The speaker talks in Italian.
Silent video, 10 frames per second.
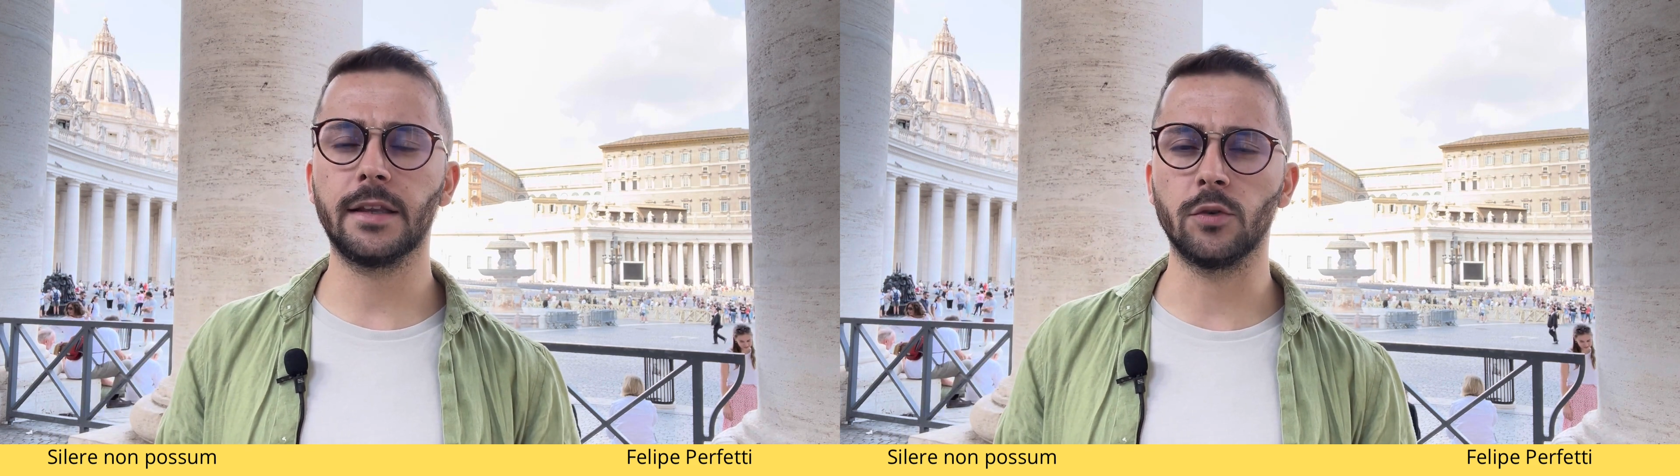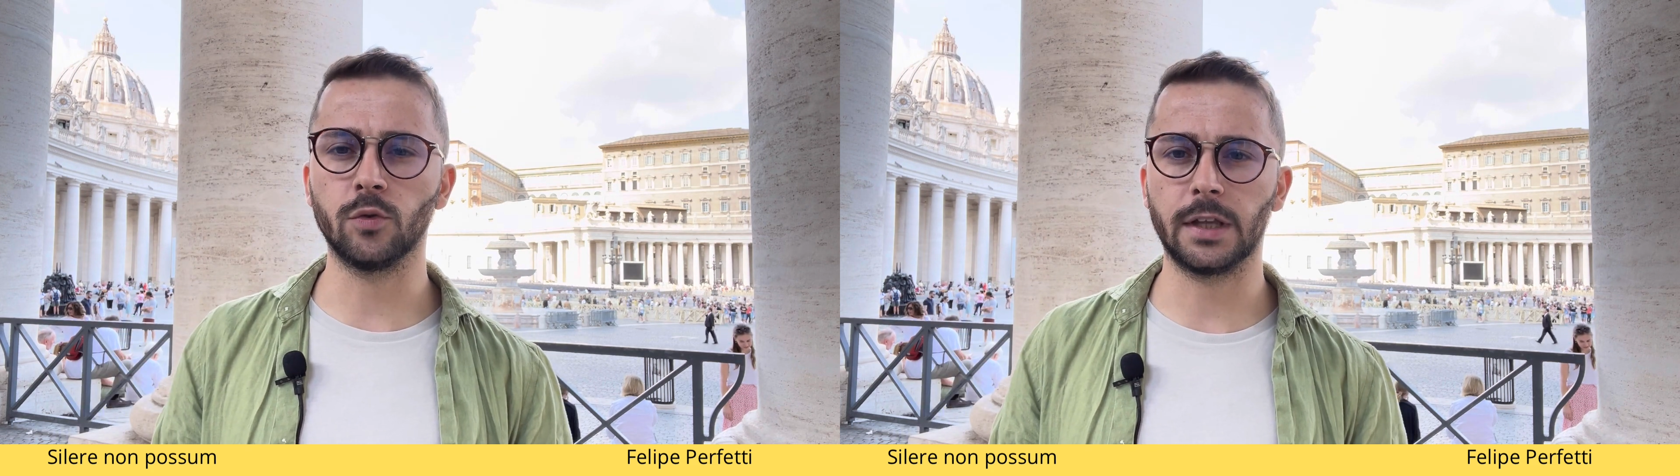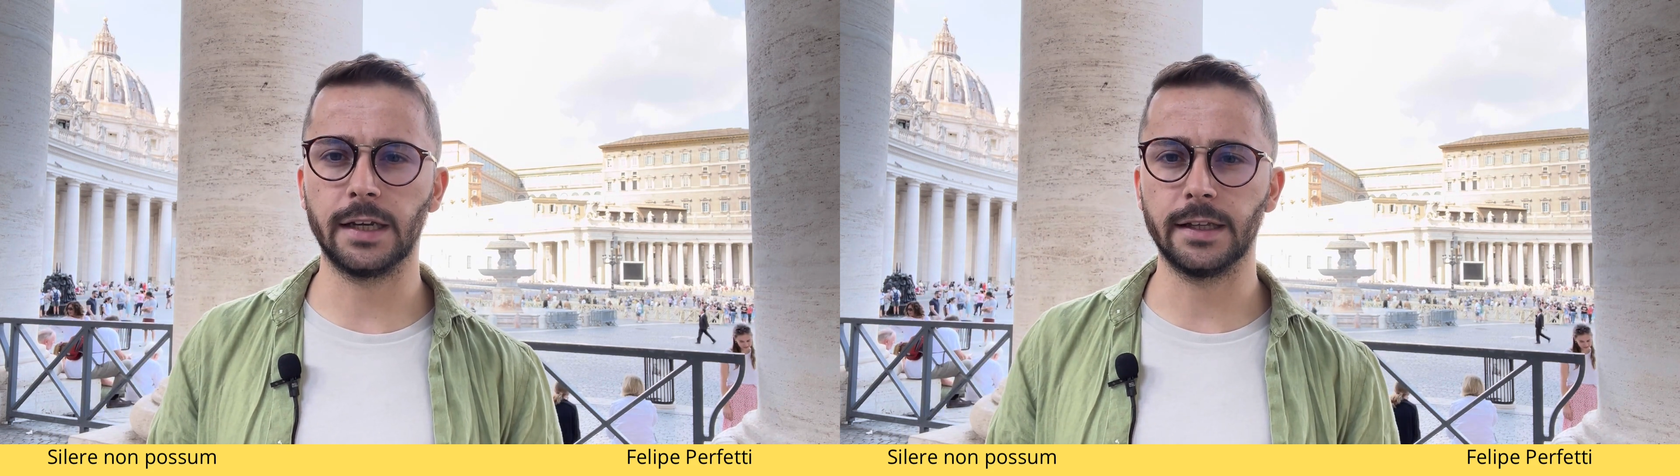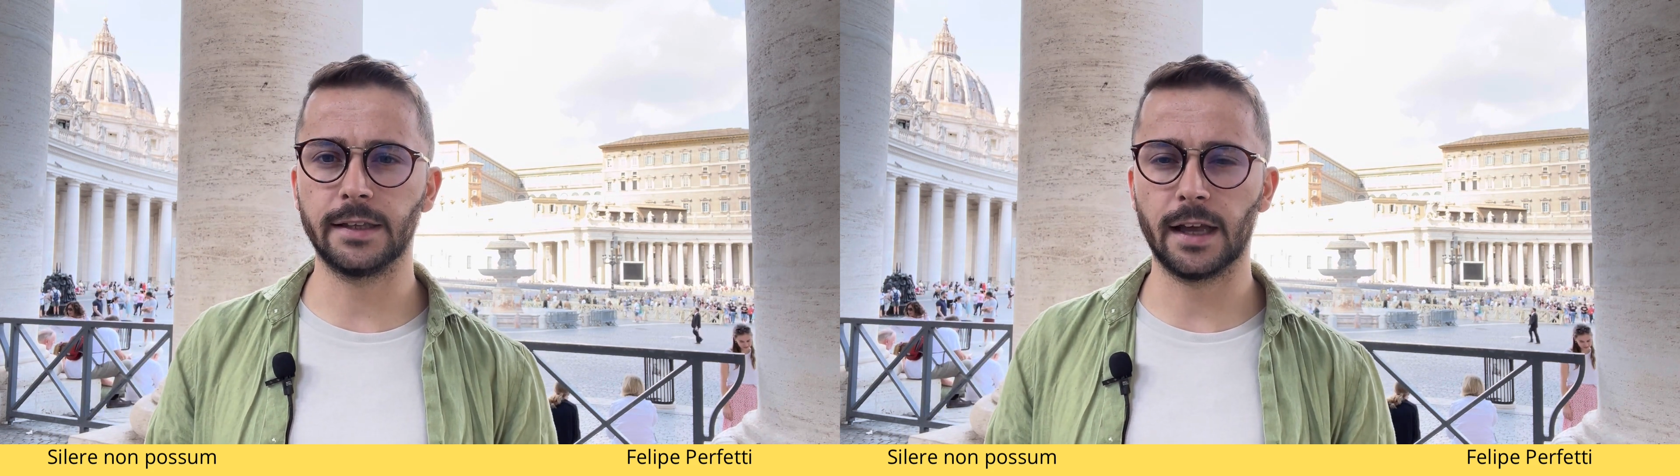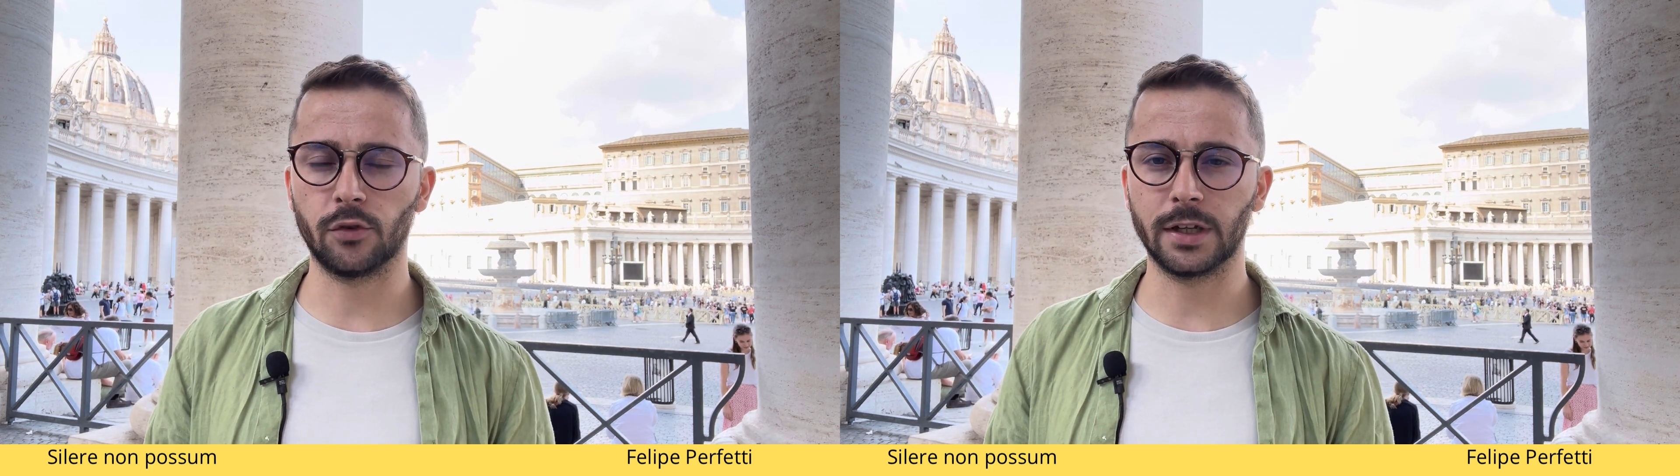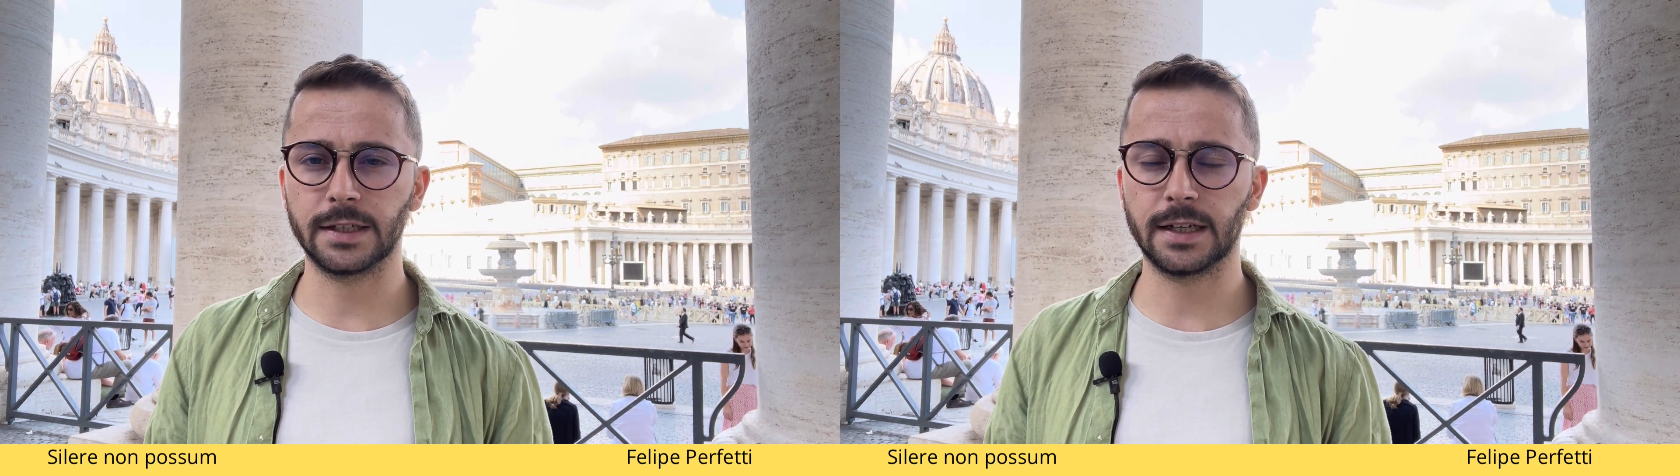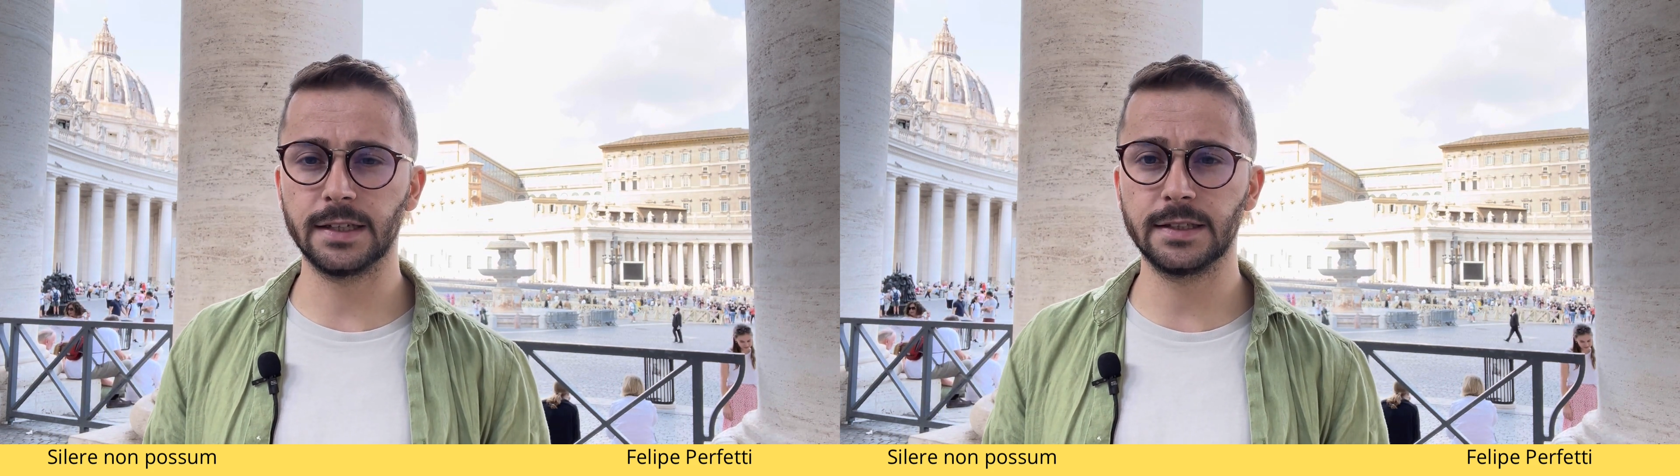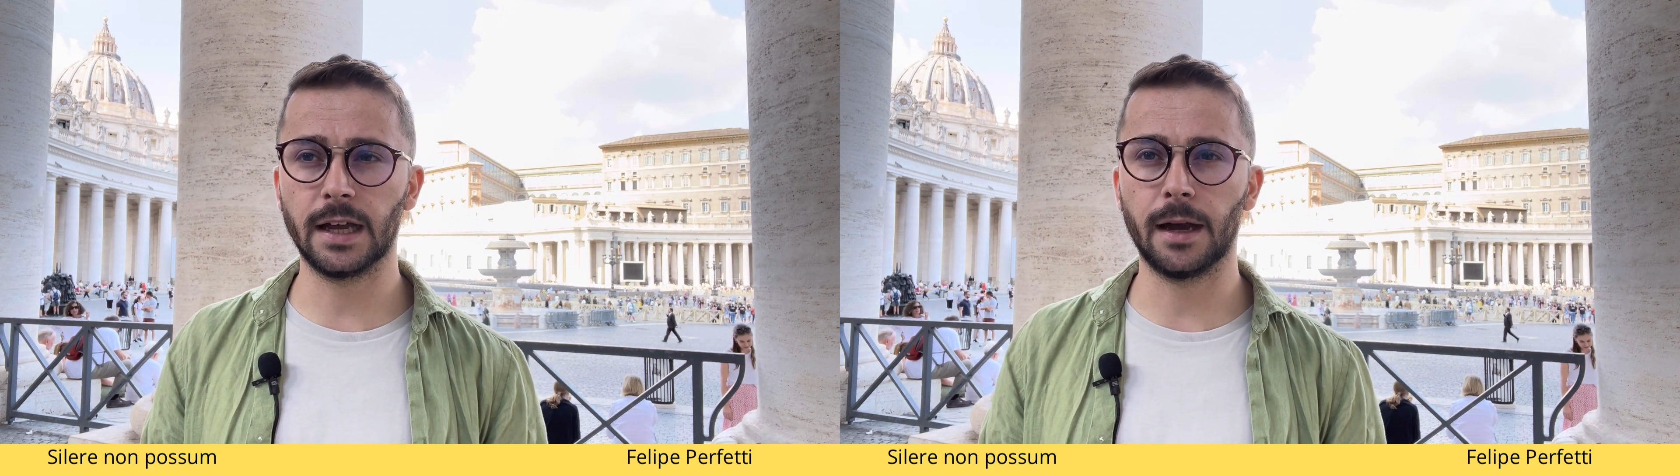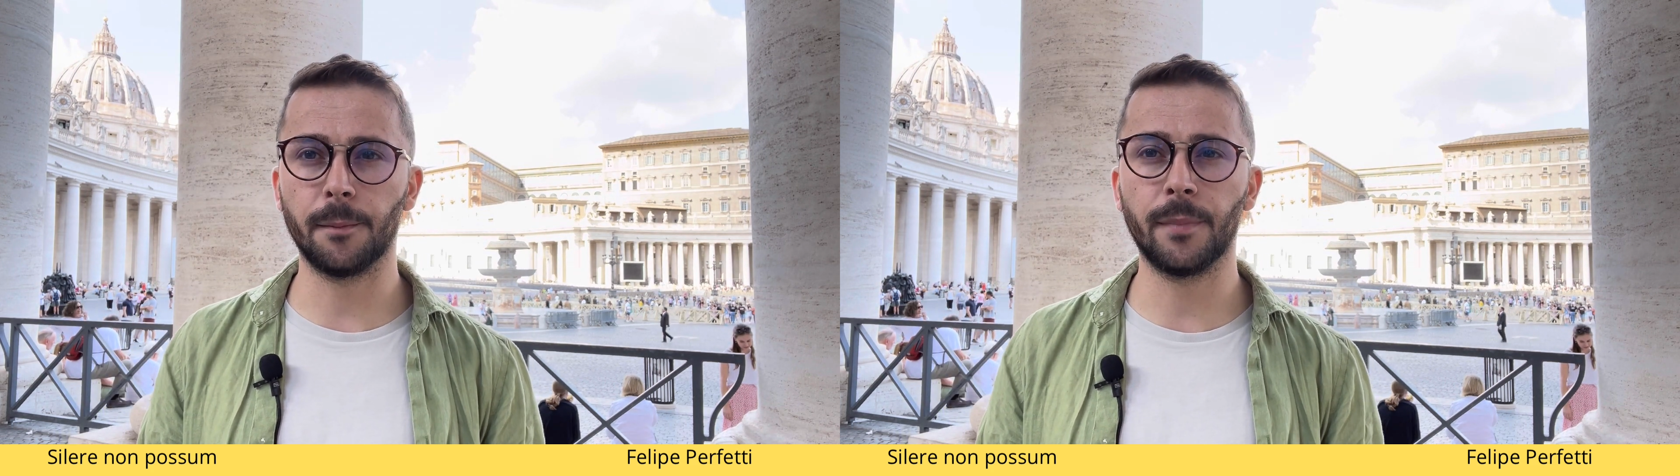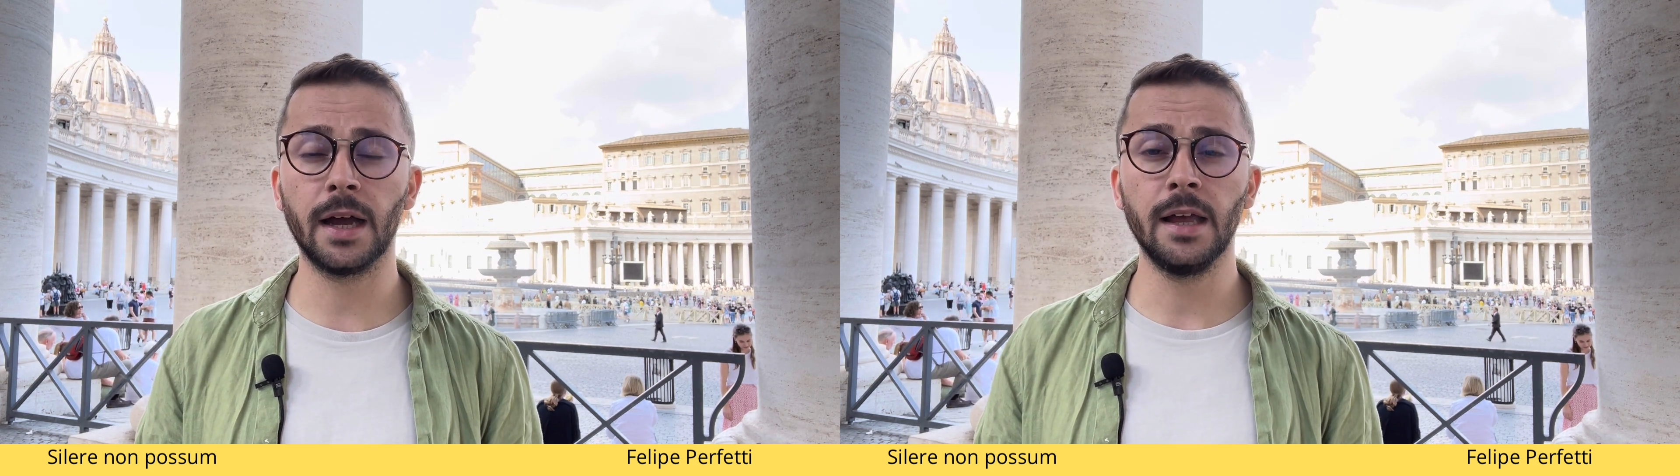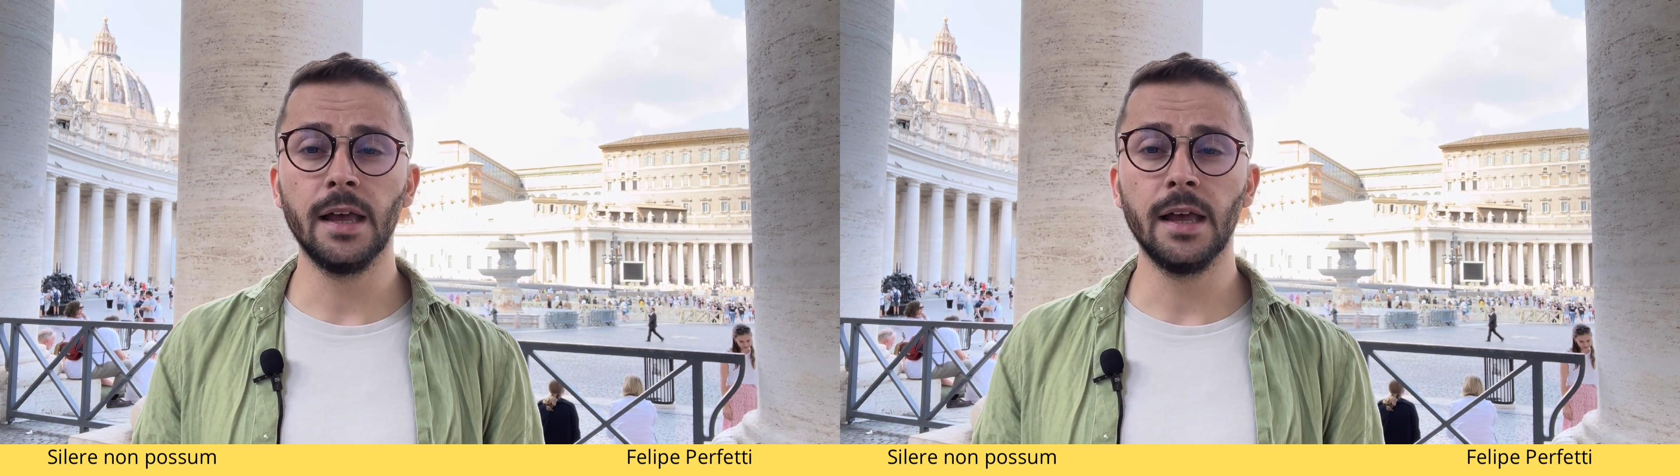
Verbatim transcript: tenuta all'interno della sala stampa